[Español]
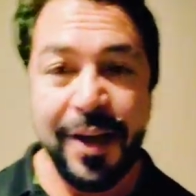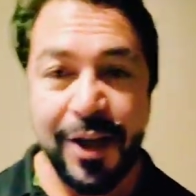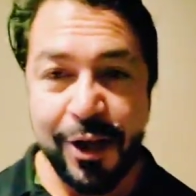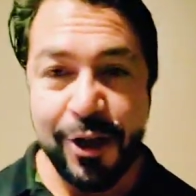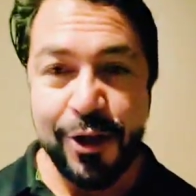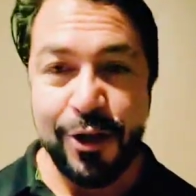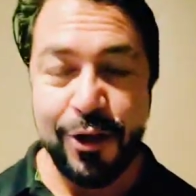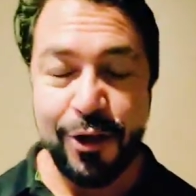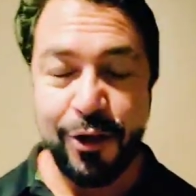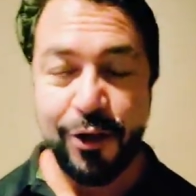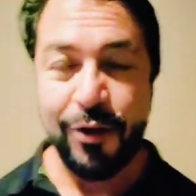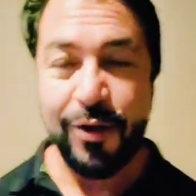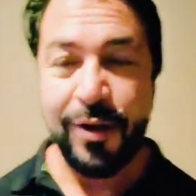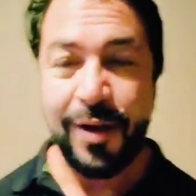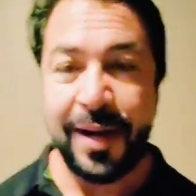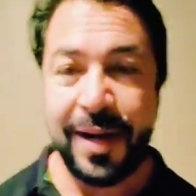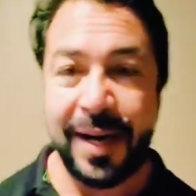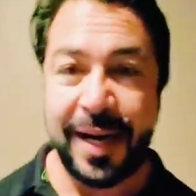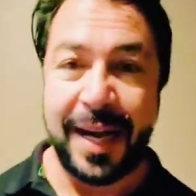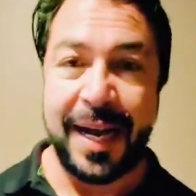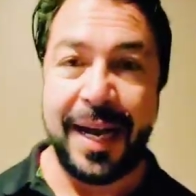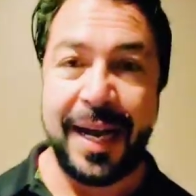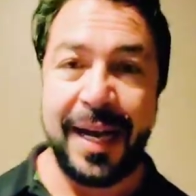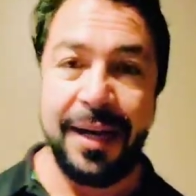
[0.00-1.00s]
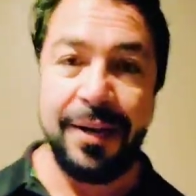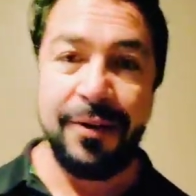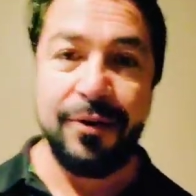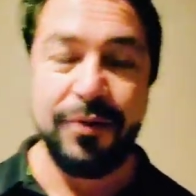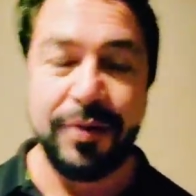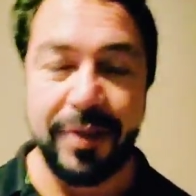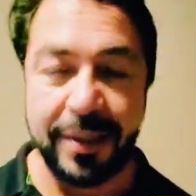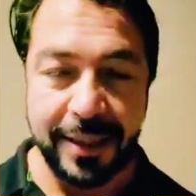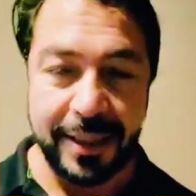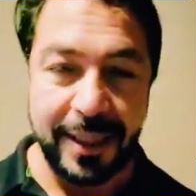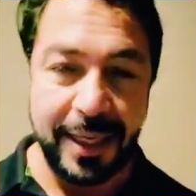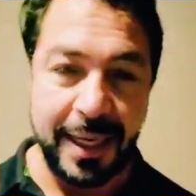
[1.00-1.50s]
no rajarnos,
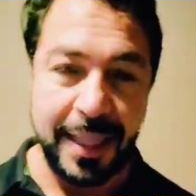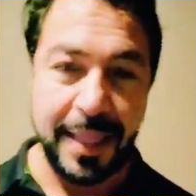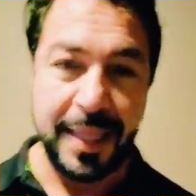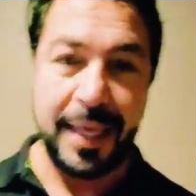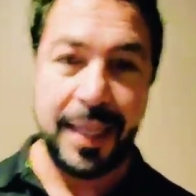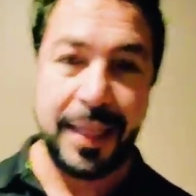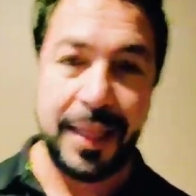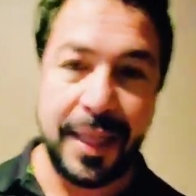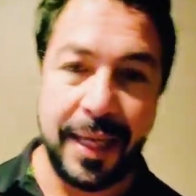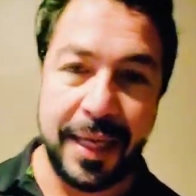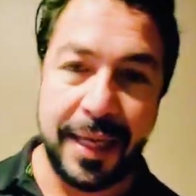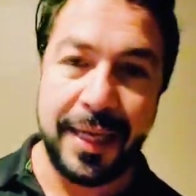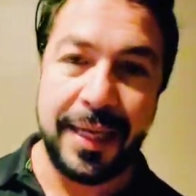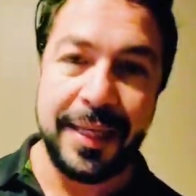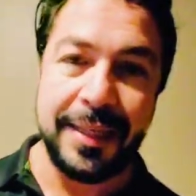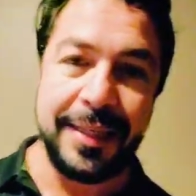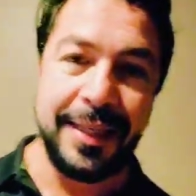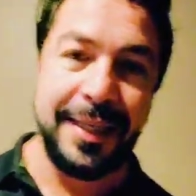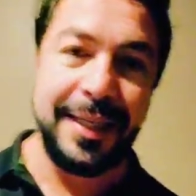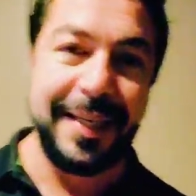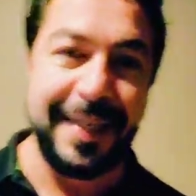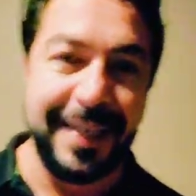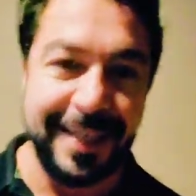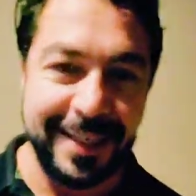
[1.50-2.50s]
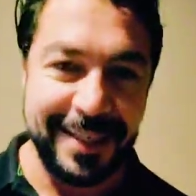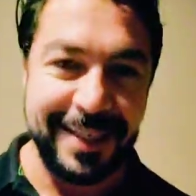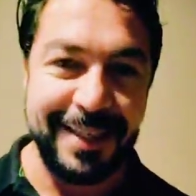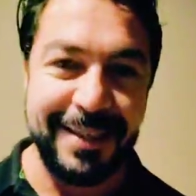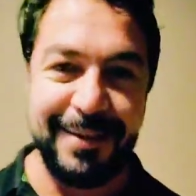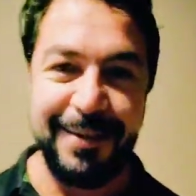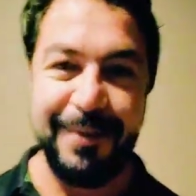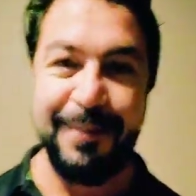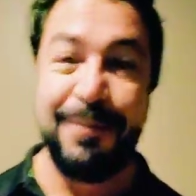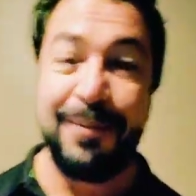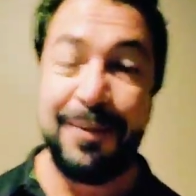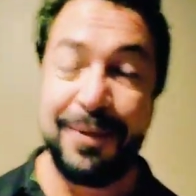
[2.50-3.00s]
hacer dieta, hacer
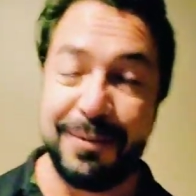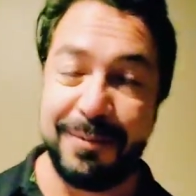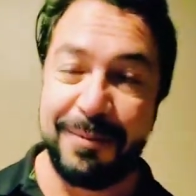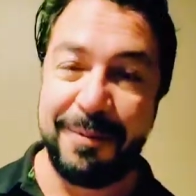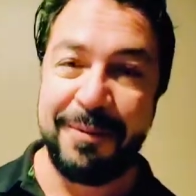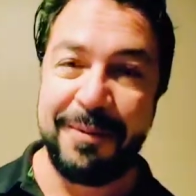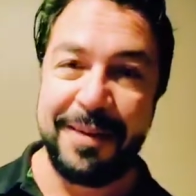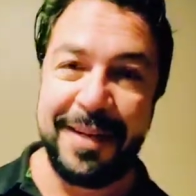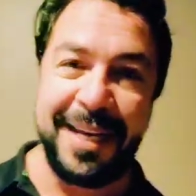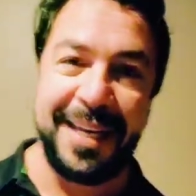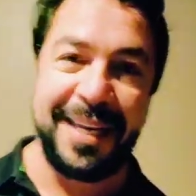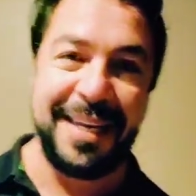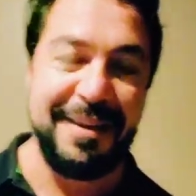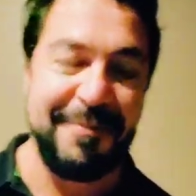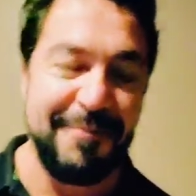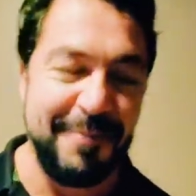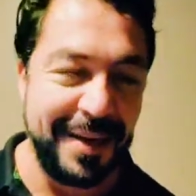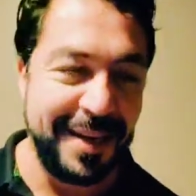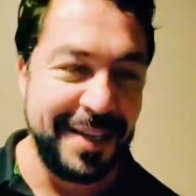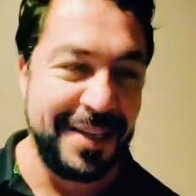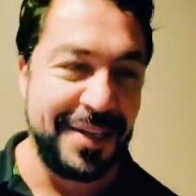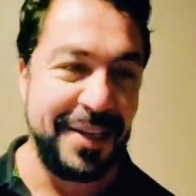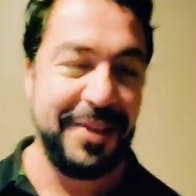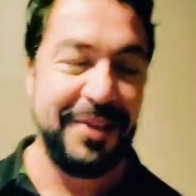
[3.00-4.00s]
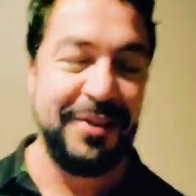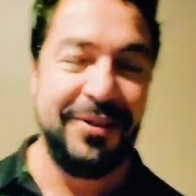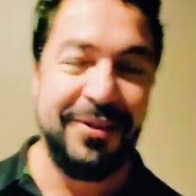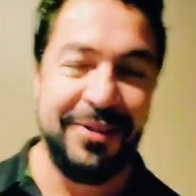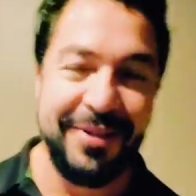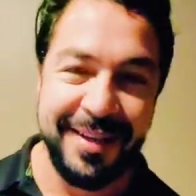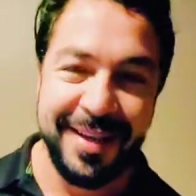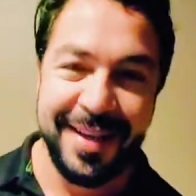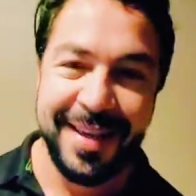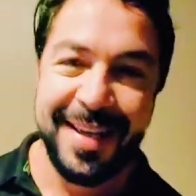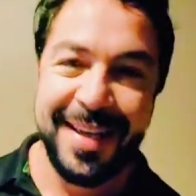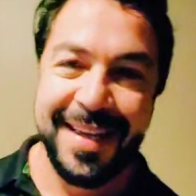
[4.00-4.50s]
ejercicio. Por eso me ven aquí marchando.
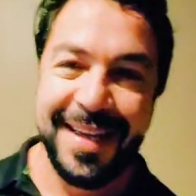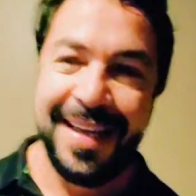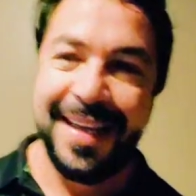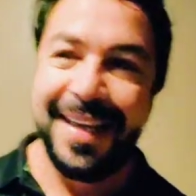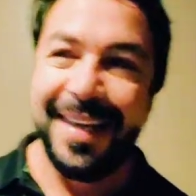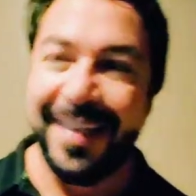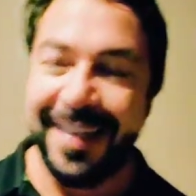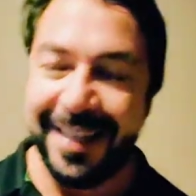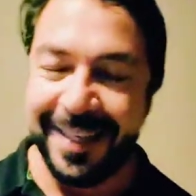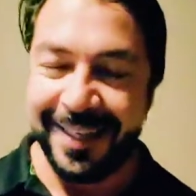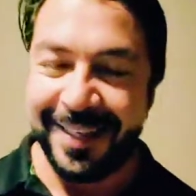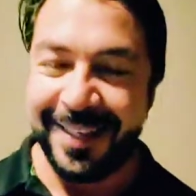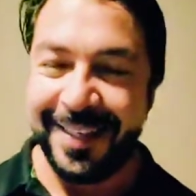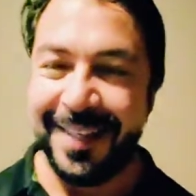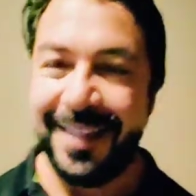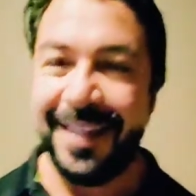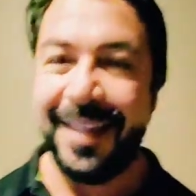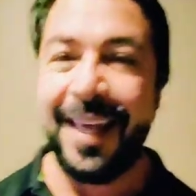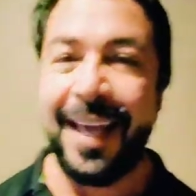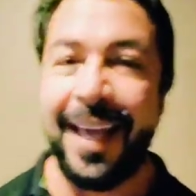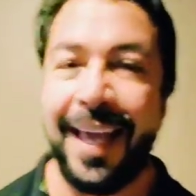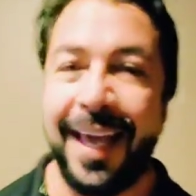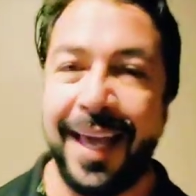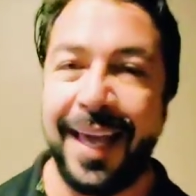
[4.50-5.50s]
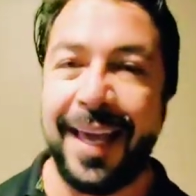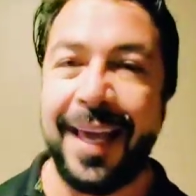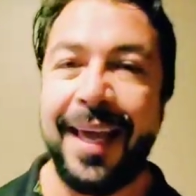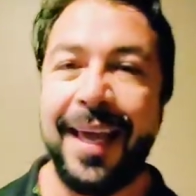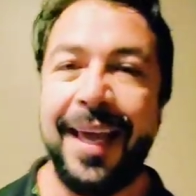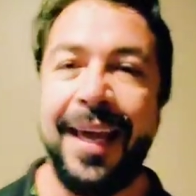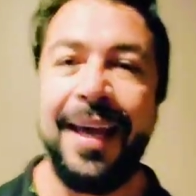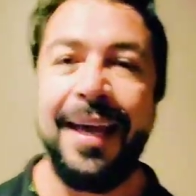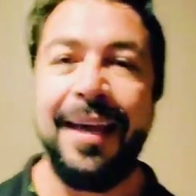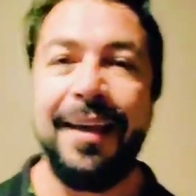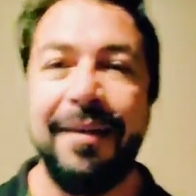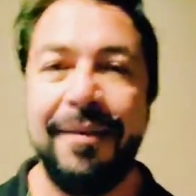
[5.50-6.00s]

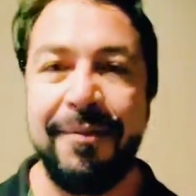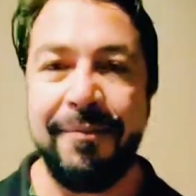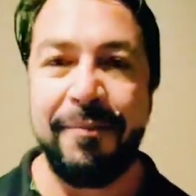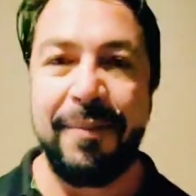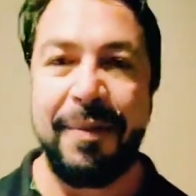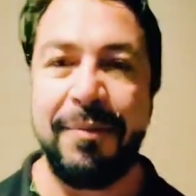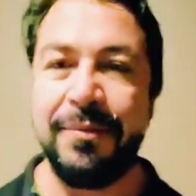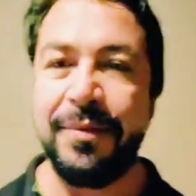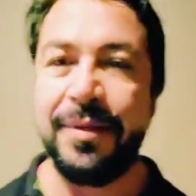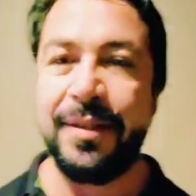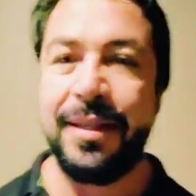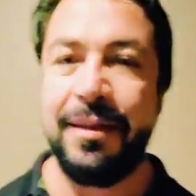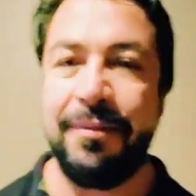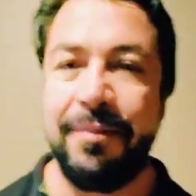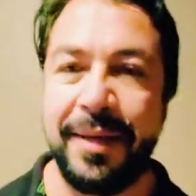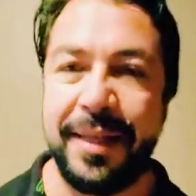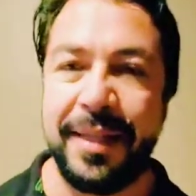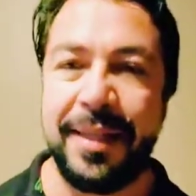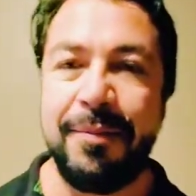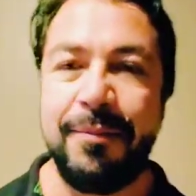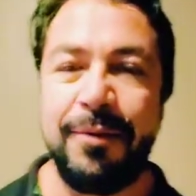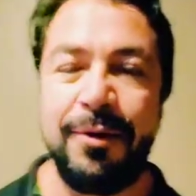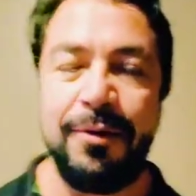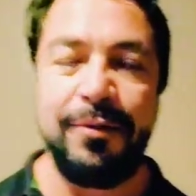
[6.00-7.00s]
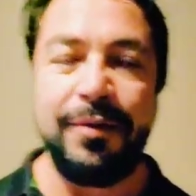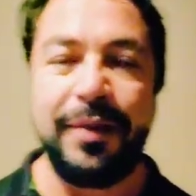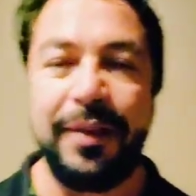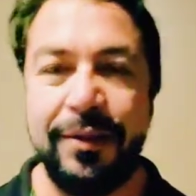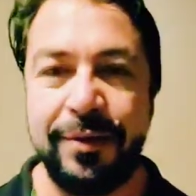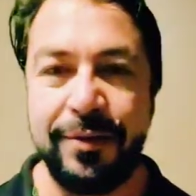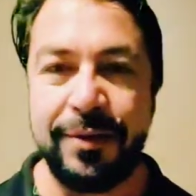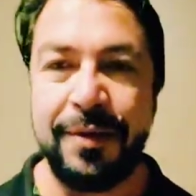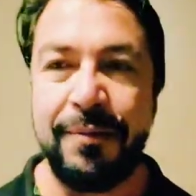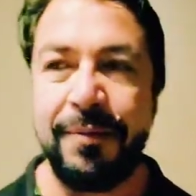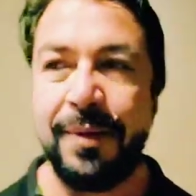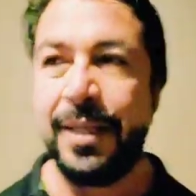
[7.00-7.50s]
Este, vamos a hacer 20 minutitos
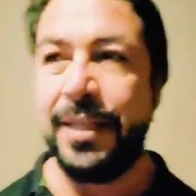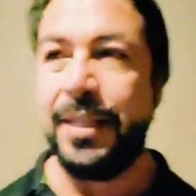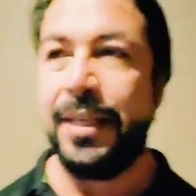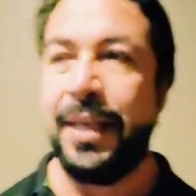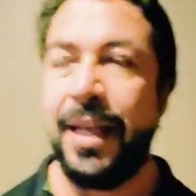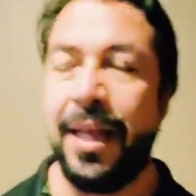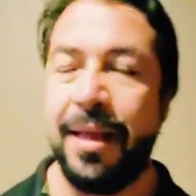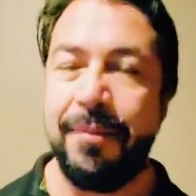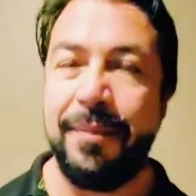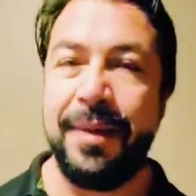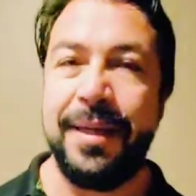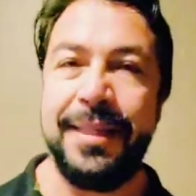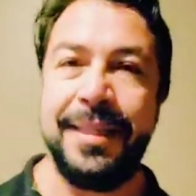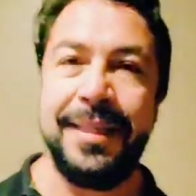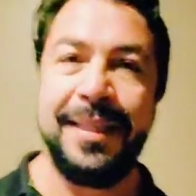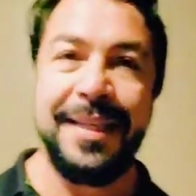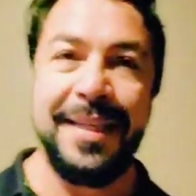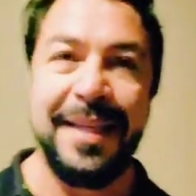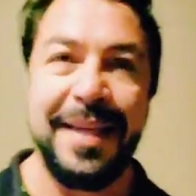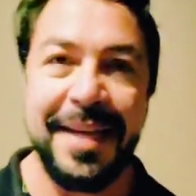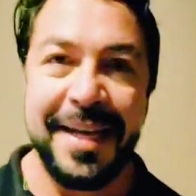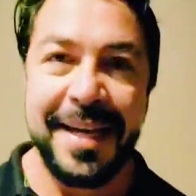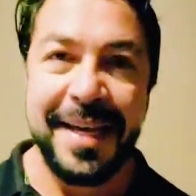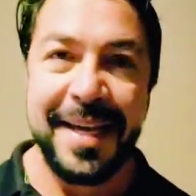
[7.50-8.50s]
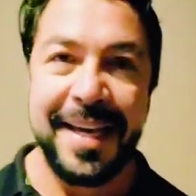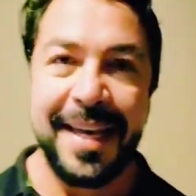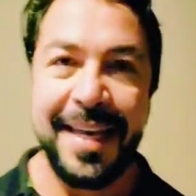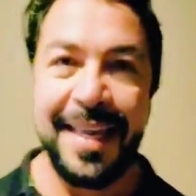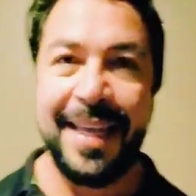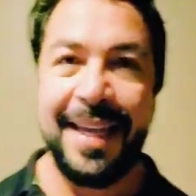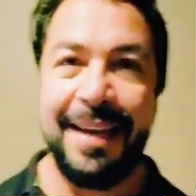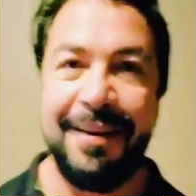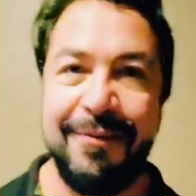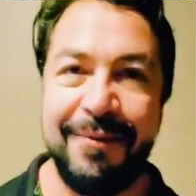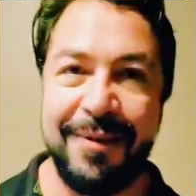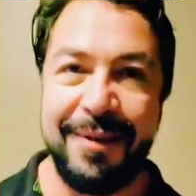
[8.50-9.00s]
de marcha nada más y
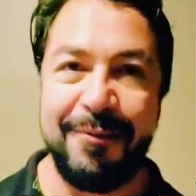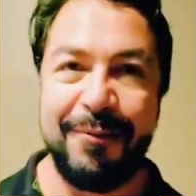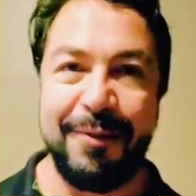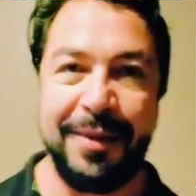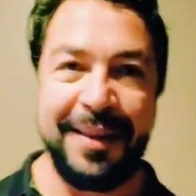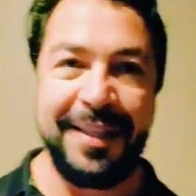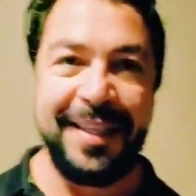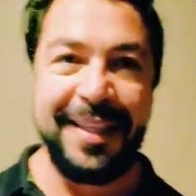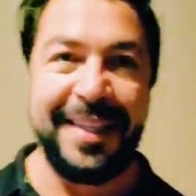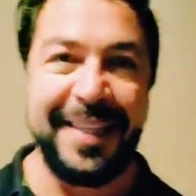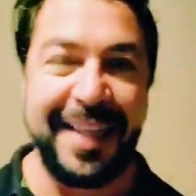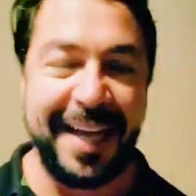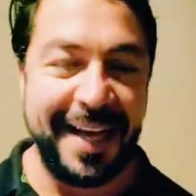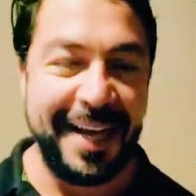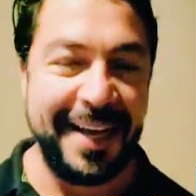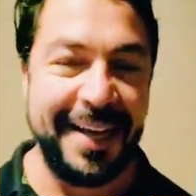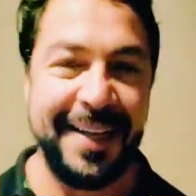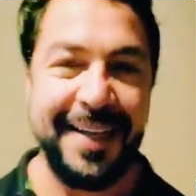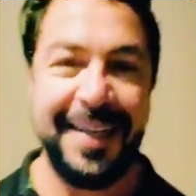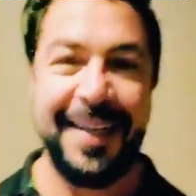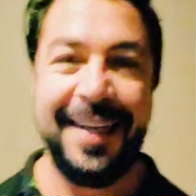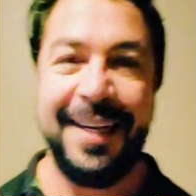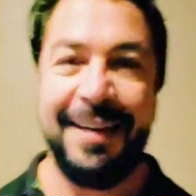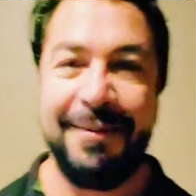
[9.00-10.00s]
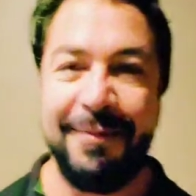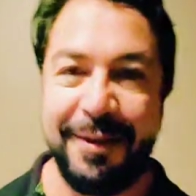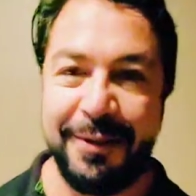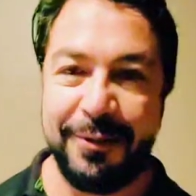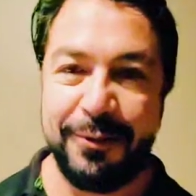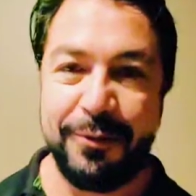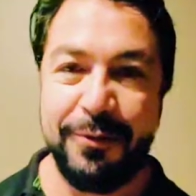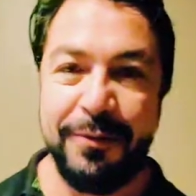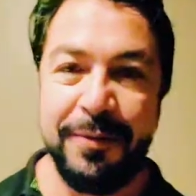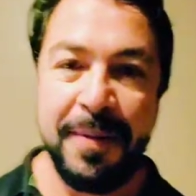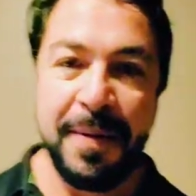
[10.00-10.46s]
dar una vueltita a Barú.